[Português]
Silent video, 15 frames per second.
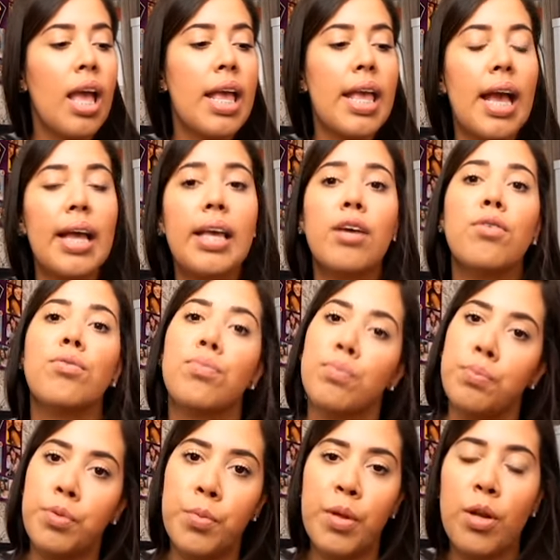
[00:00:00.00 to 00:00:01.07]
E aí eu
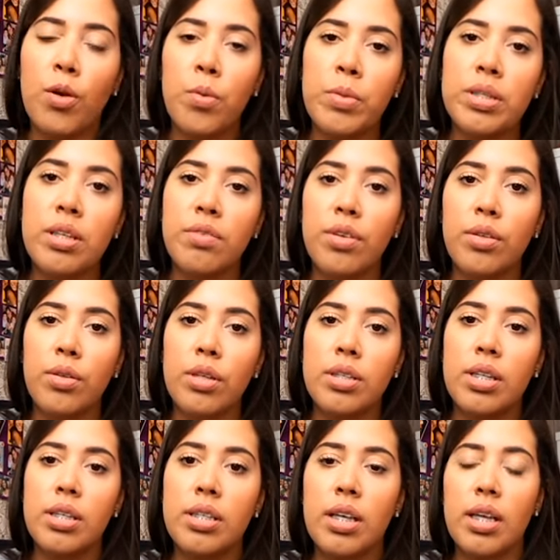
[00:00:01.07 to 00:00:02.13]
primeiro eu comecei vendo
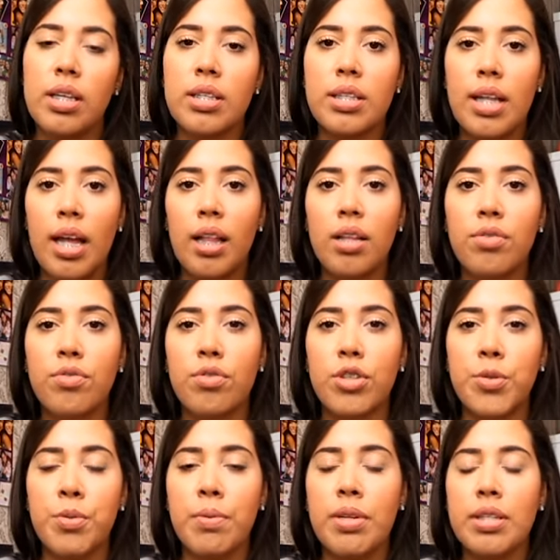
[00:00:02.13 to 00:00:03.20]
as resenhas dela, foram
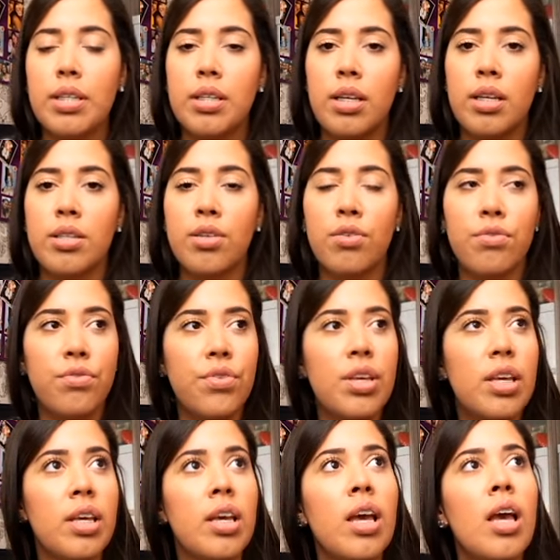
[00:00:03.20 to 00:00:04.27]
as primeiras resenhas que eu
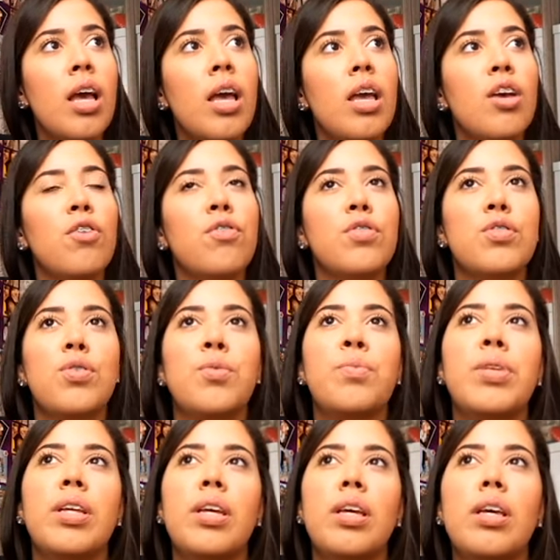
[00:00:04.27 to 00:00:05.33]
vi. Eu vi
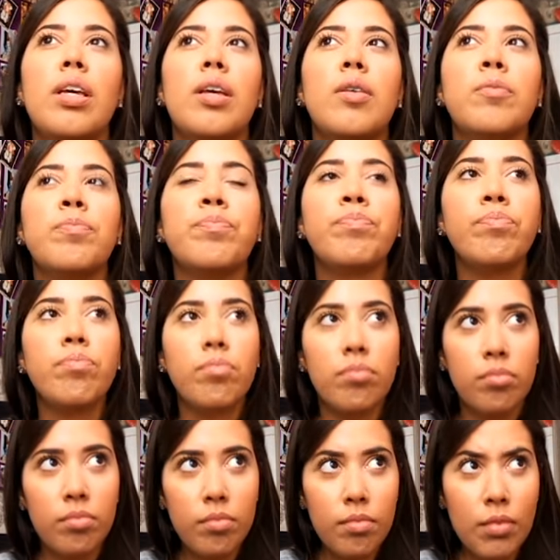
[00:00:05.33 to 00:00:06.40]
sobre
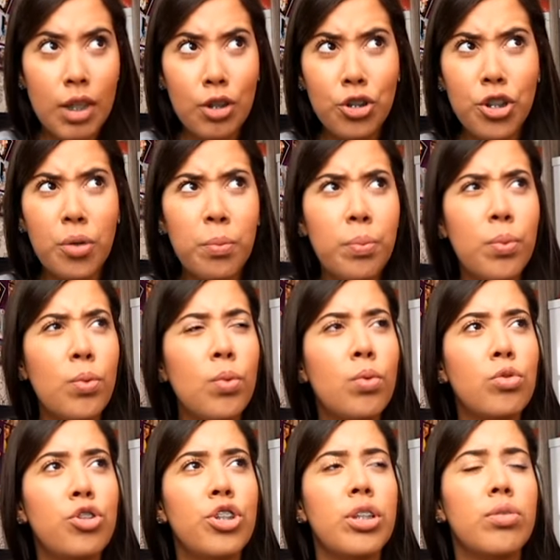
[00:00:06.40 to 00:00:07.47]

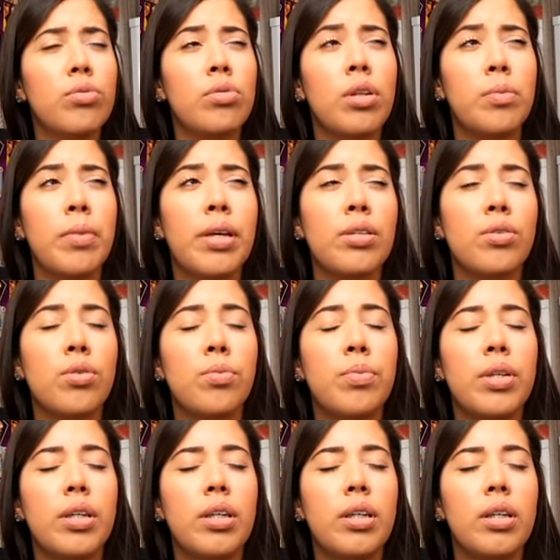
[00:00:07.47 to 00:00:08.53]
shampoo, tinham também
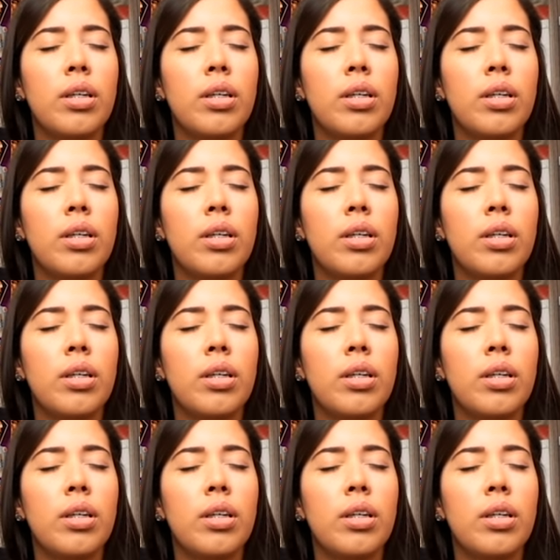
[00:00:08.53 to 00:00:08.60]
sobre